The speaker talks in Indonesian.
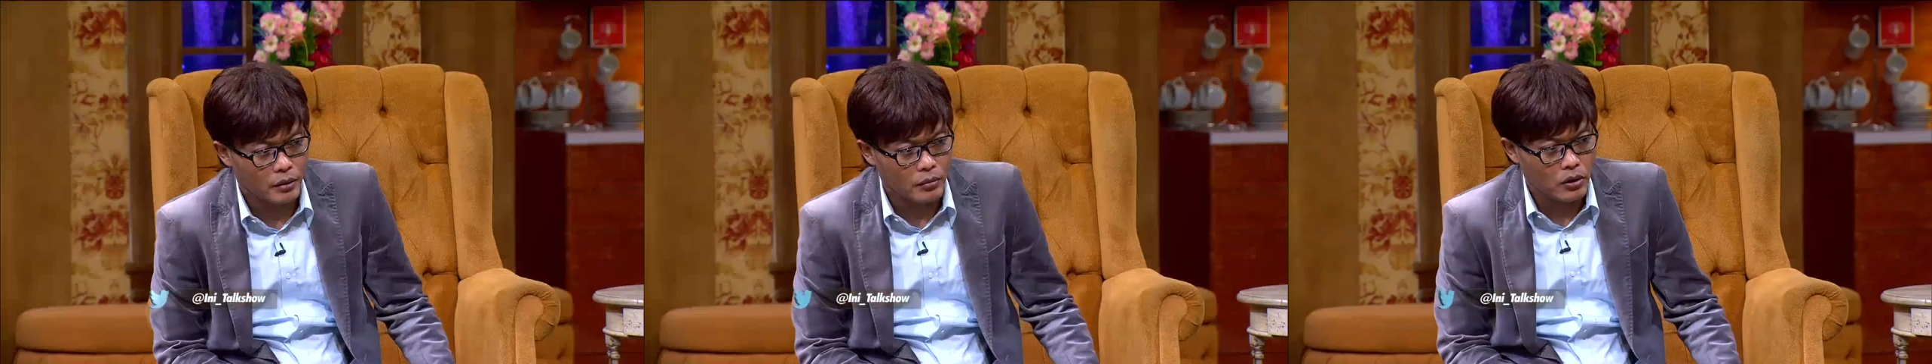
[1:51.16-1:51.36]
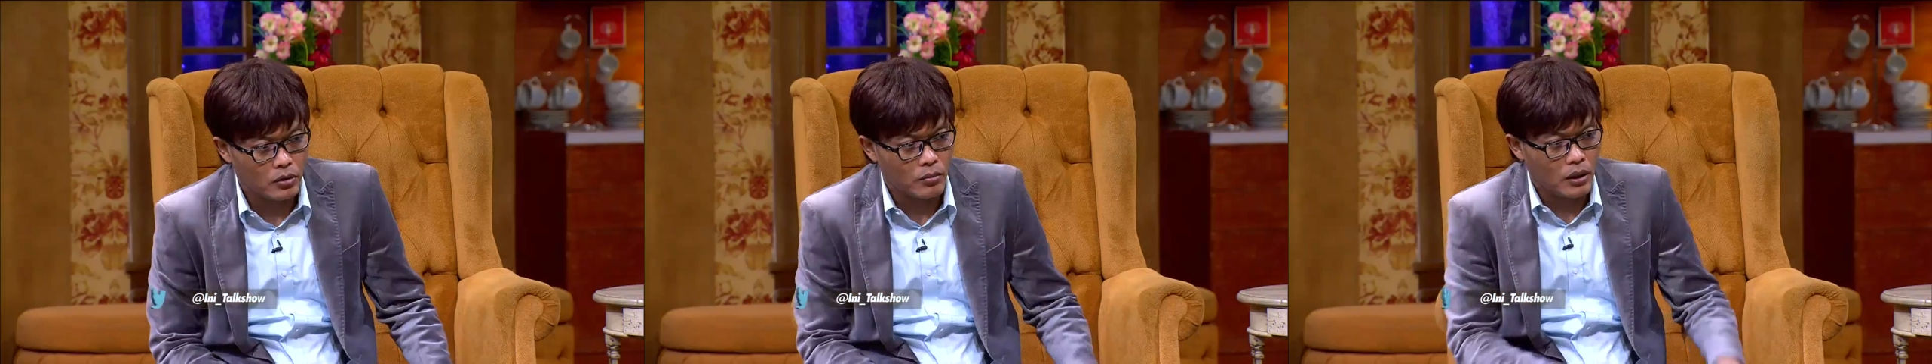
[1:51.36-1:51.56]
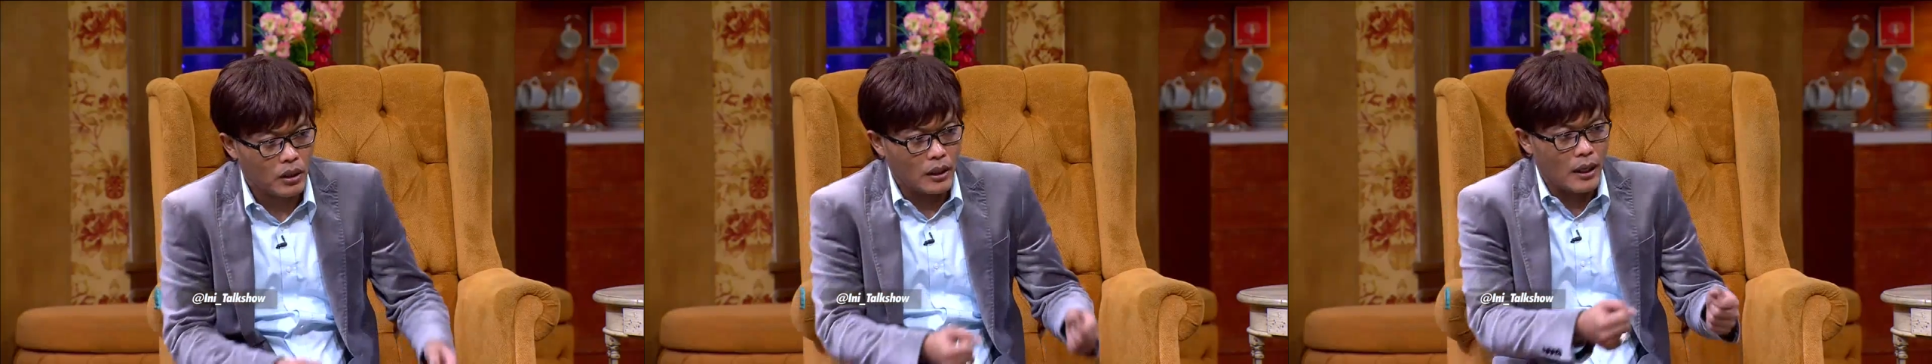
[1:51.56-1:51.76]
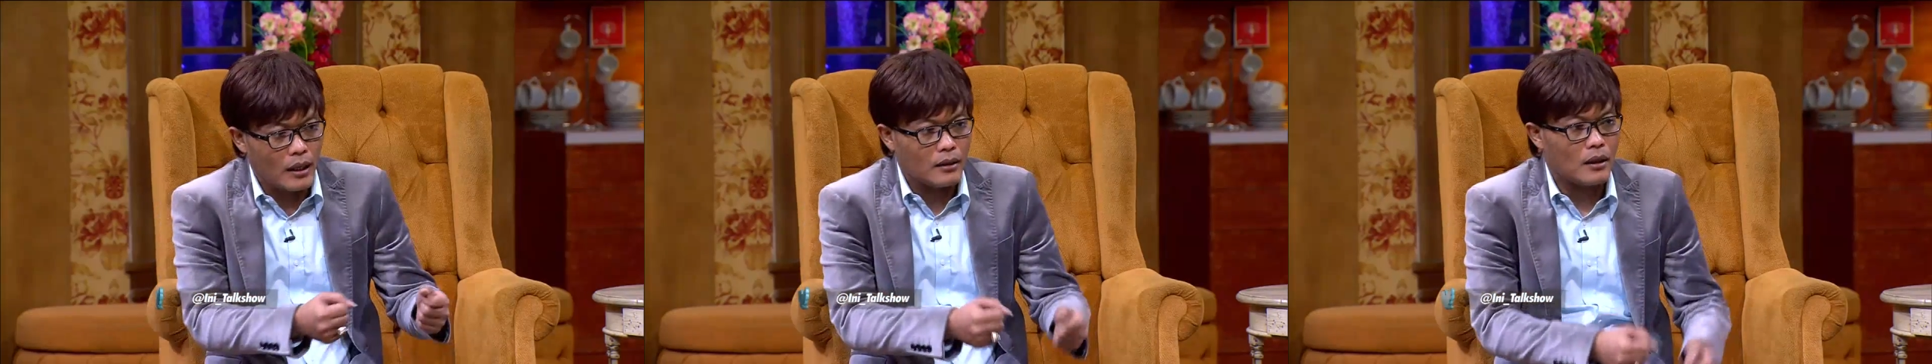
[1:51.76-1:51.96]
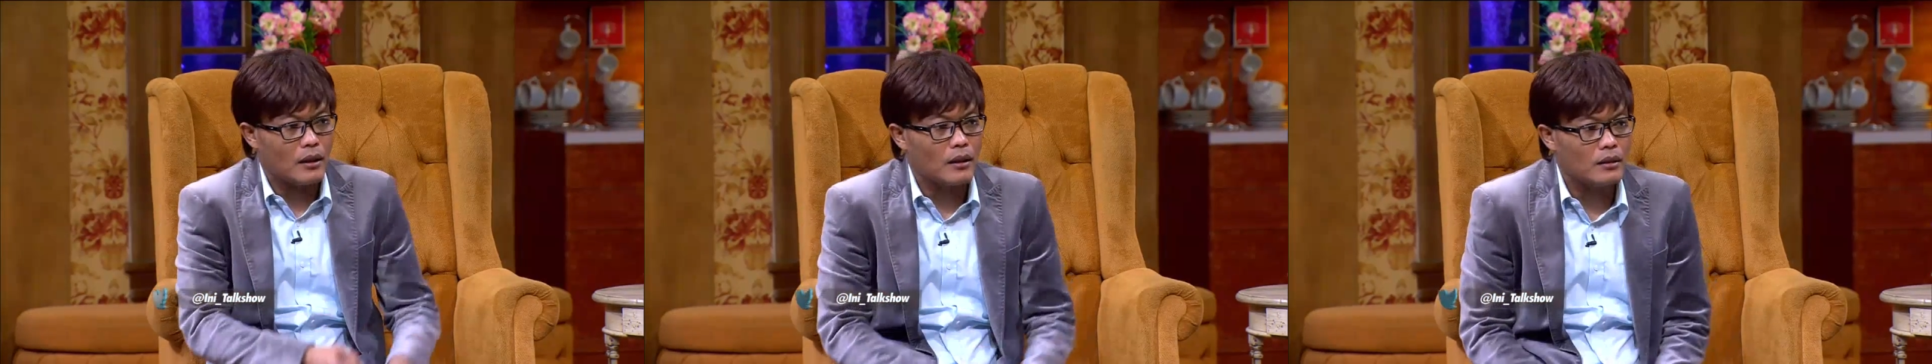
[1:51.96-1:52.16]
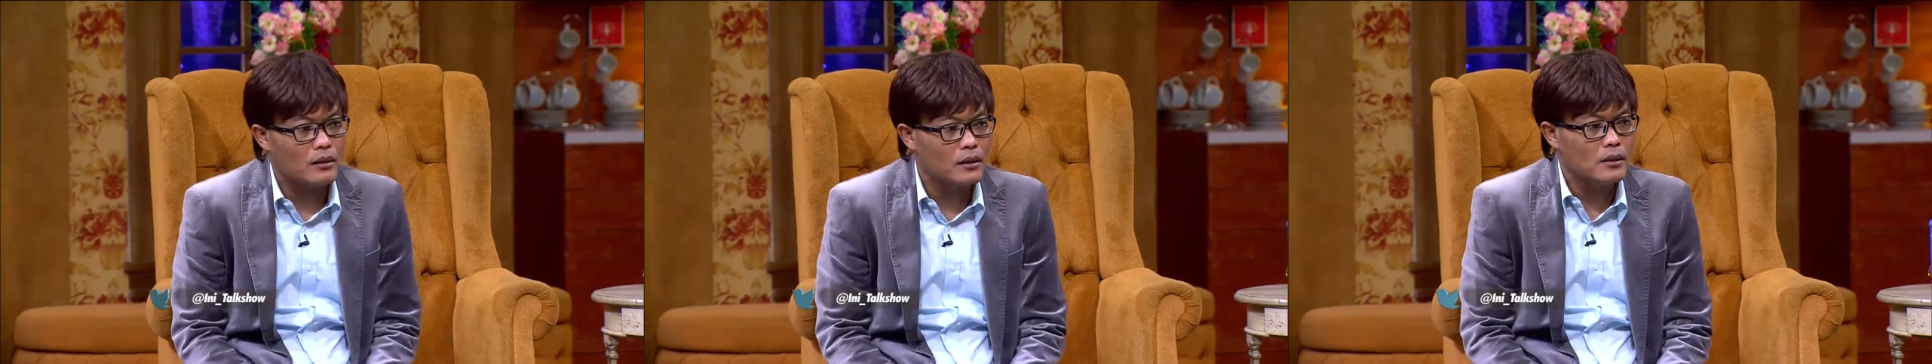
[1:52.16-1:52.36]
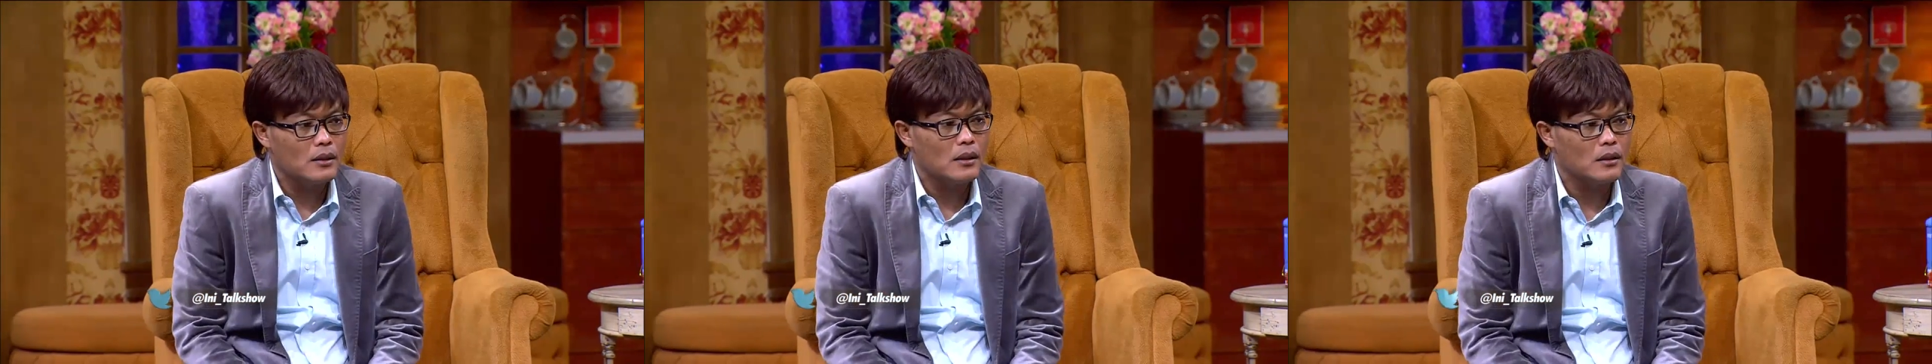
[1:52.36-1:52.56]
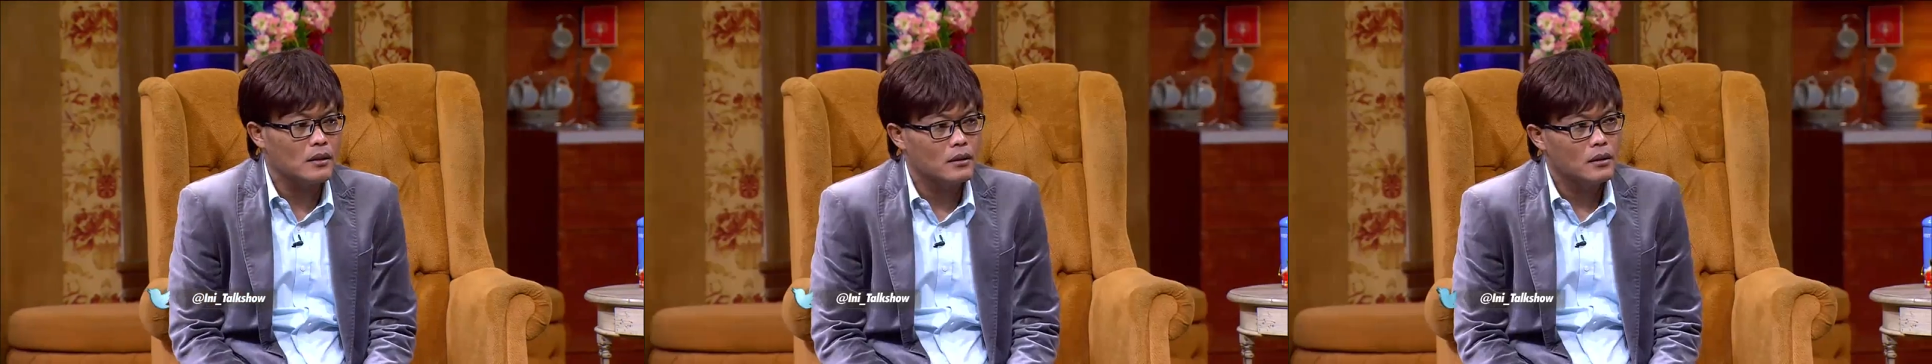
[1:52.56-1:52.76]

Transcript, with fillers: kresek begitu mah kelihatan nantinya.